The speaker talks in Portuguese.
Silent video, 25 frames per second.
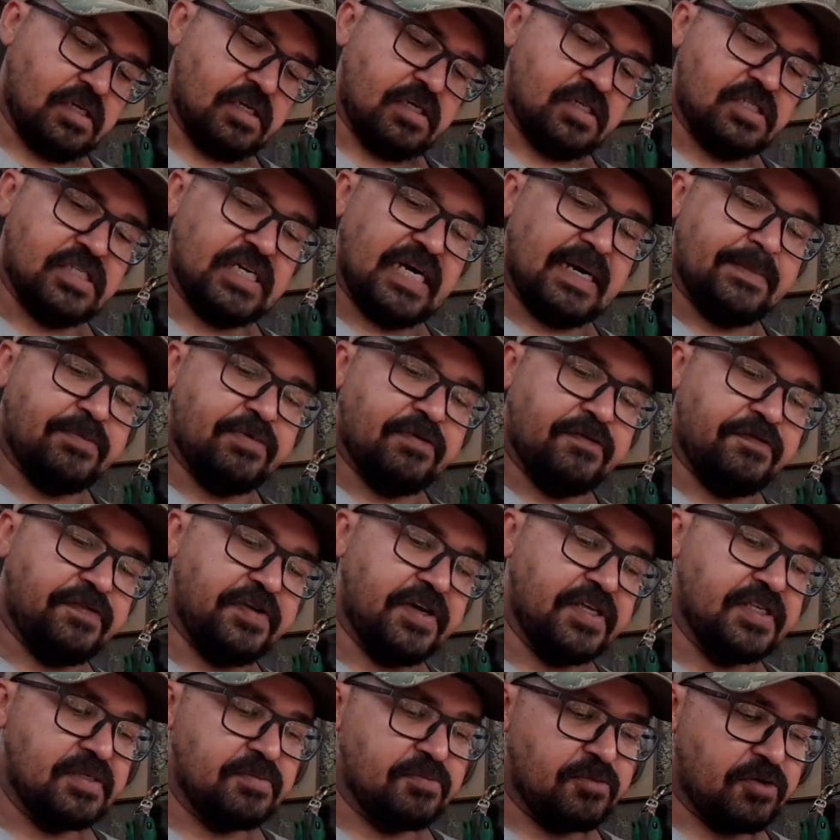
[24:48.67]
Já
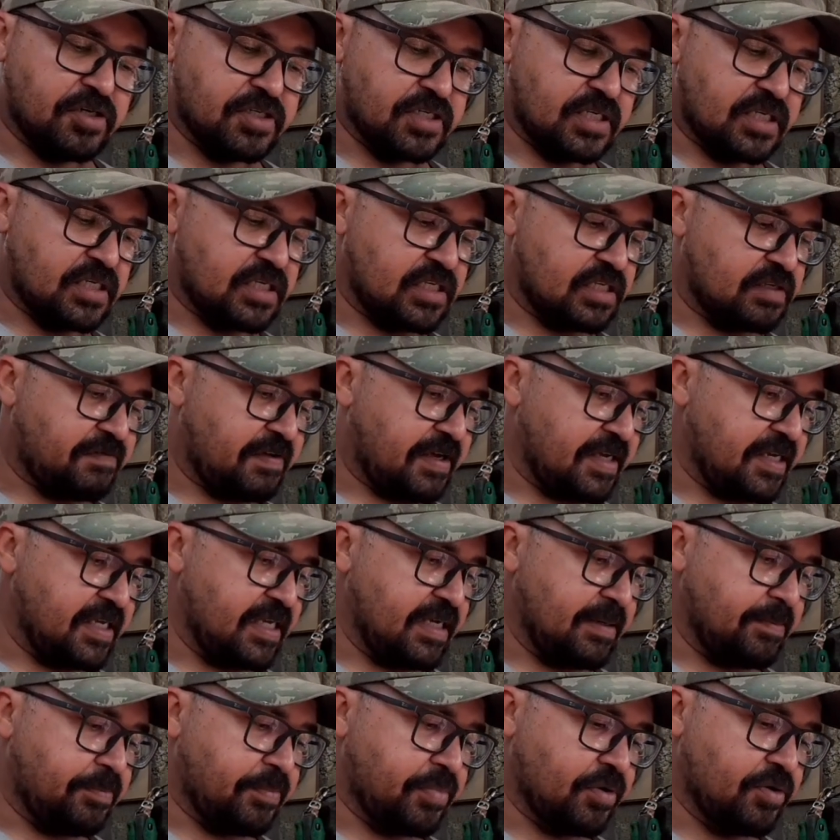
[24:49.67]
aproveito e mostro essas
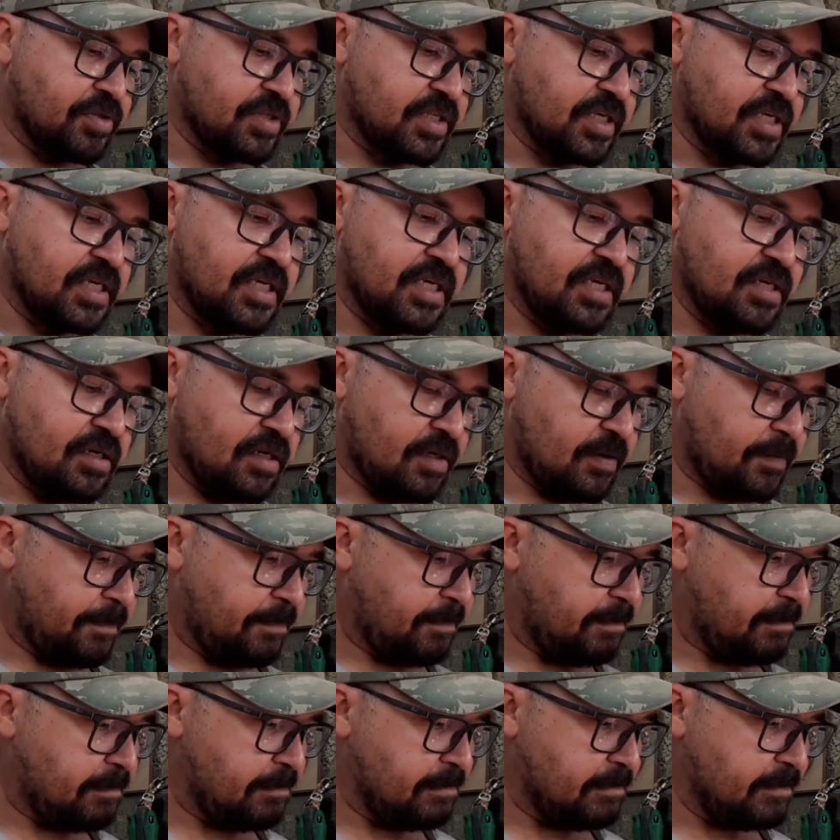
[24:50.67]
faquinhas prontas aqui, ó.
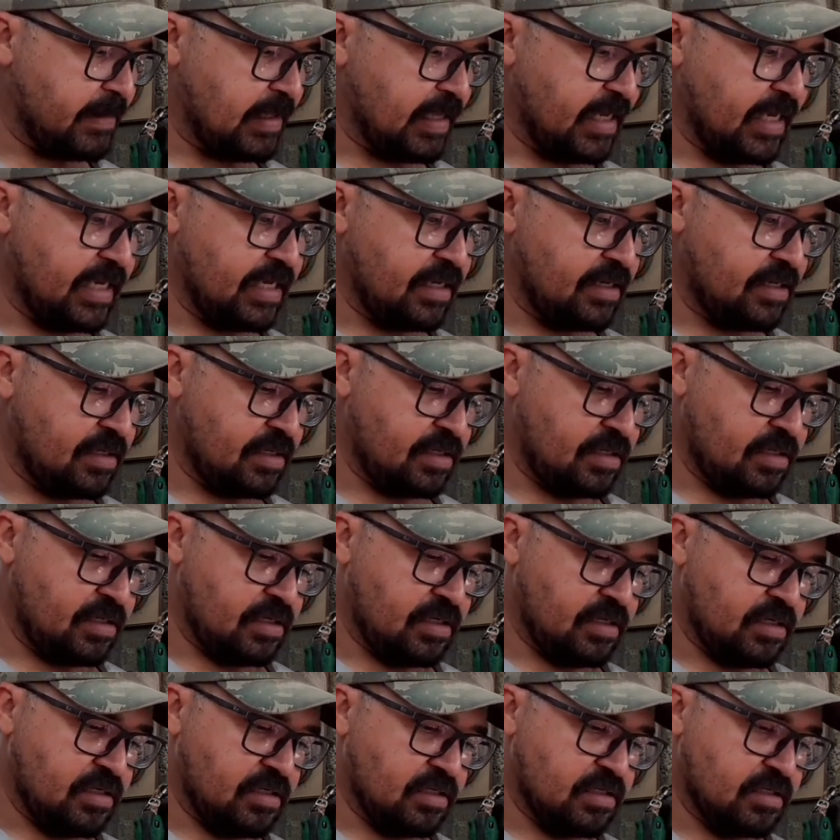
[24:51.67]
Né?
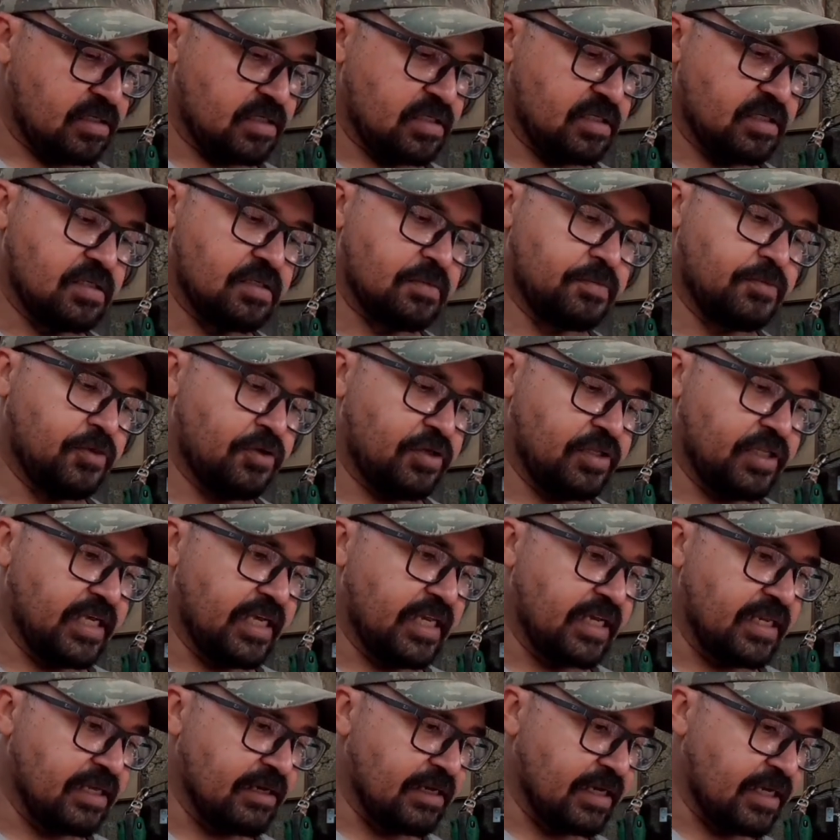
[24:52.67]

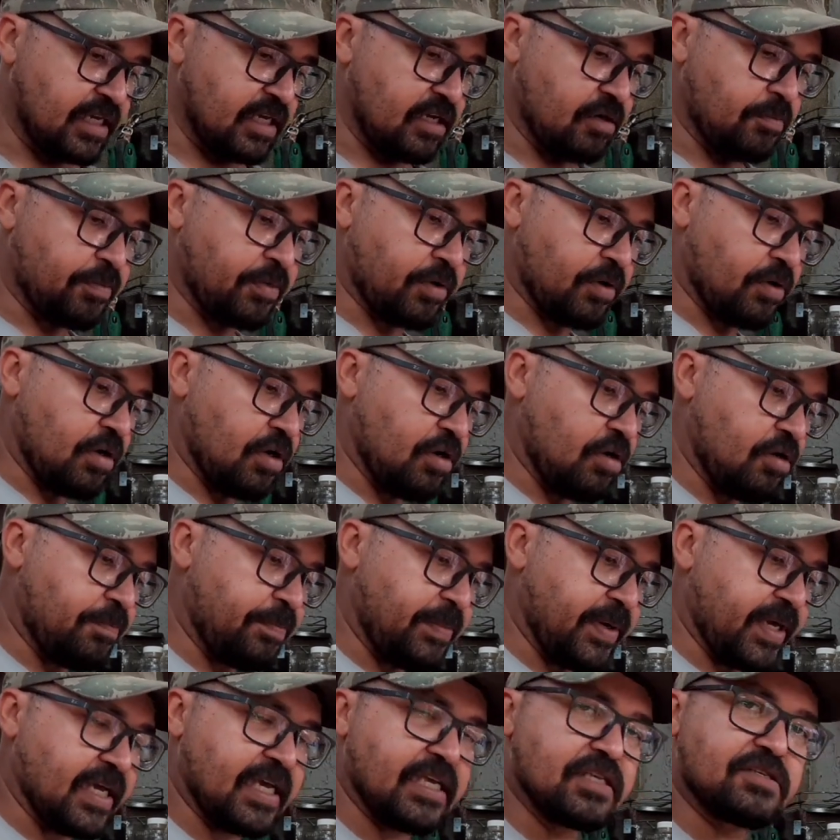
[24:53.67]
Modelinho aqui, eu, eu
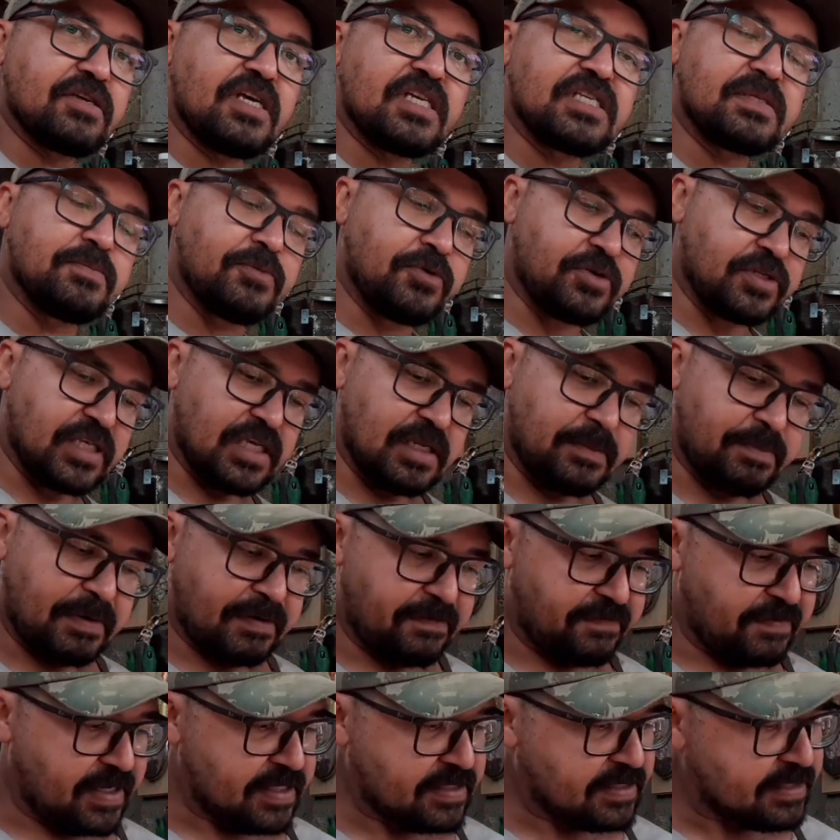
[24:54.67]
peguei só esse modelo pra
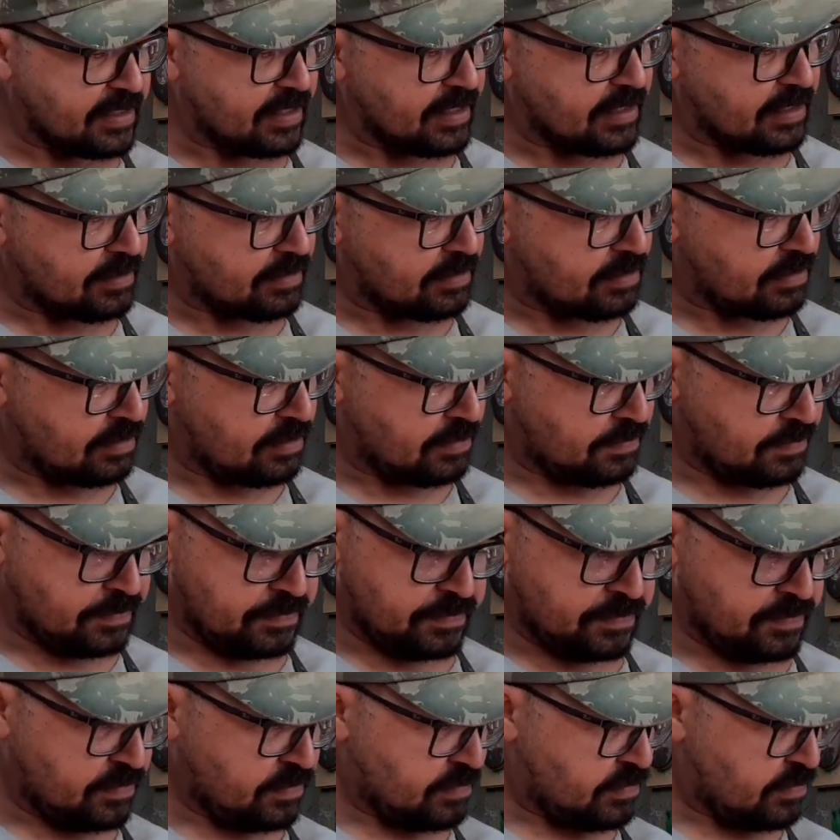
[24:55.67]
fazer.
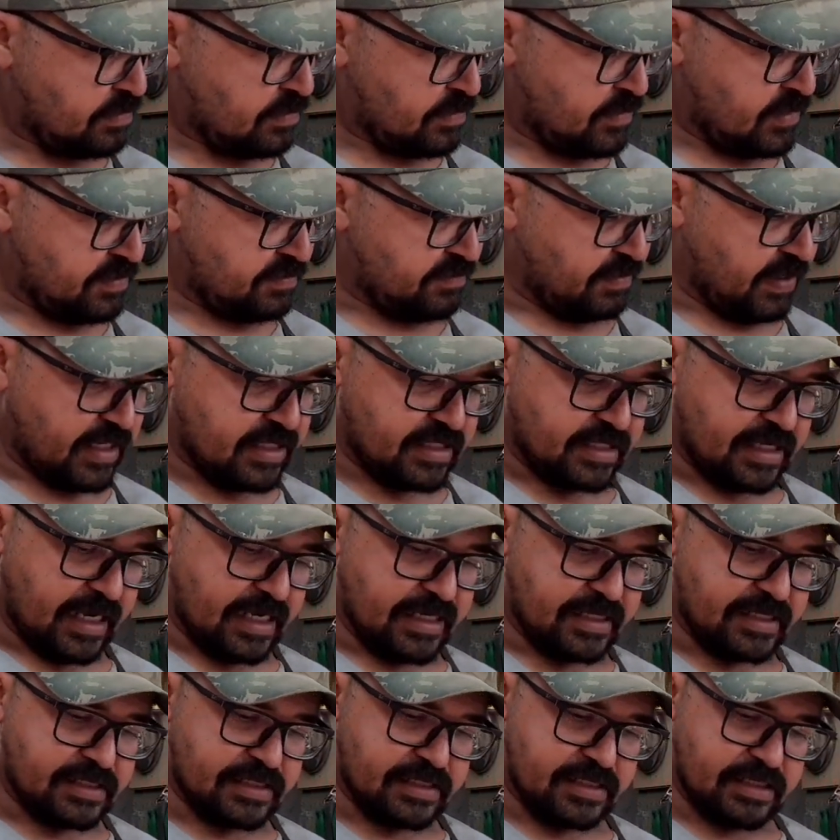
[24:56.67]
Vai
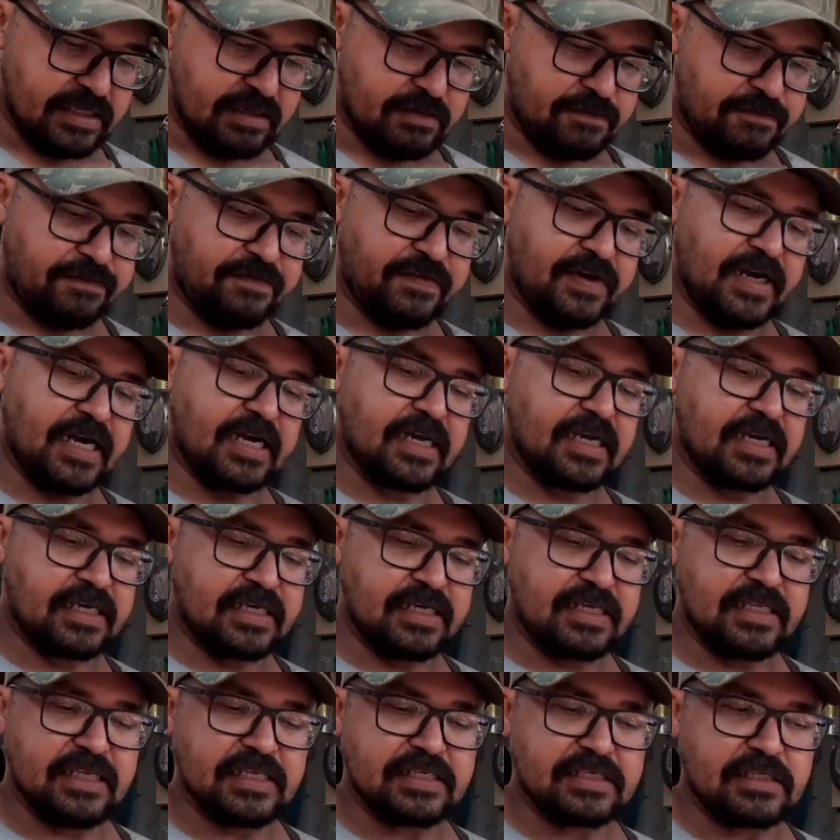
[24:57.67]
sair cinco facas
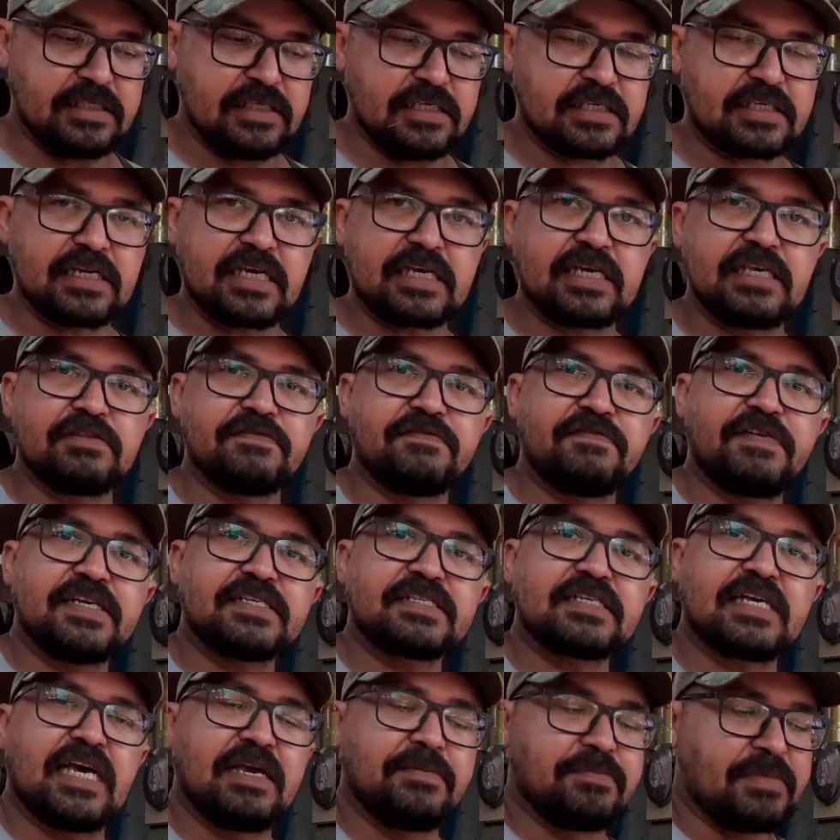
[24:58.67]
aqui. Nesse disco aqui não vai
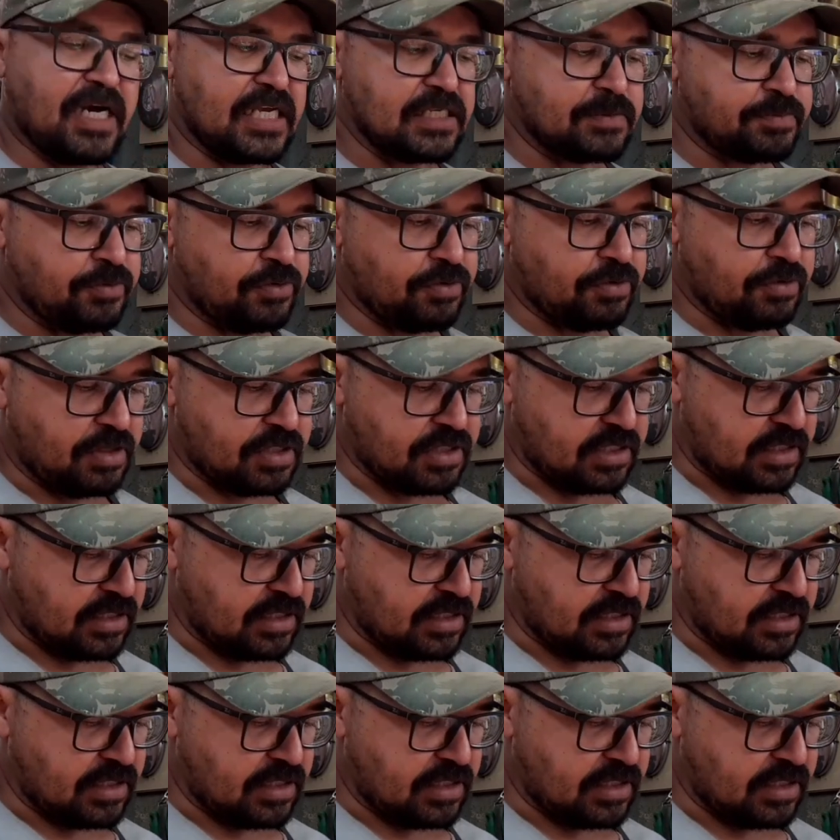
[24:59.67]
sair mais por conta